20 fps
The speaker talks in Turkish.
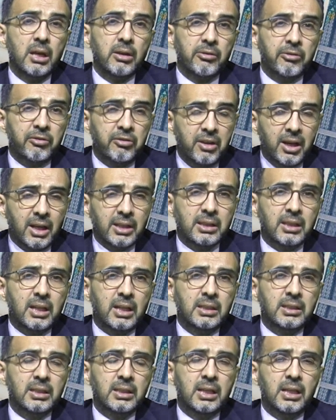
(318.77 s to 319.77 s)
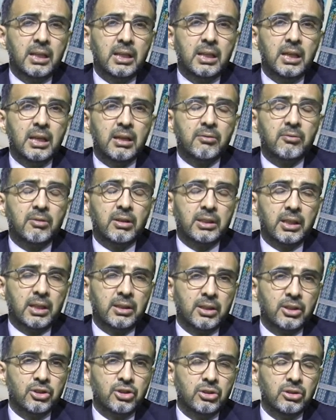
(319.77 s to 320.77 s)
fiyatlar nedeniyle
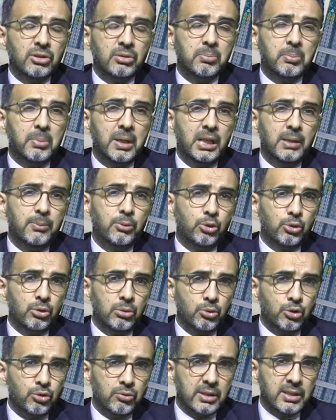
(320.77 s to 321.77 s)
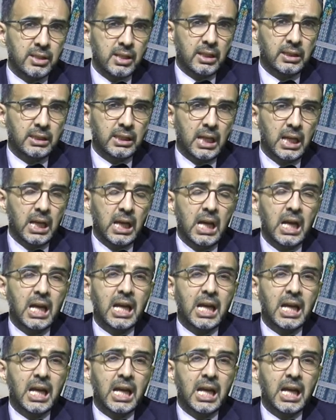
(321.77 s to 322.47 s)
vatandaşın beli bükülmüş vaziyette.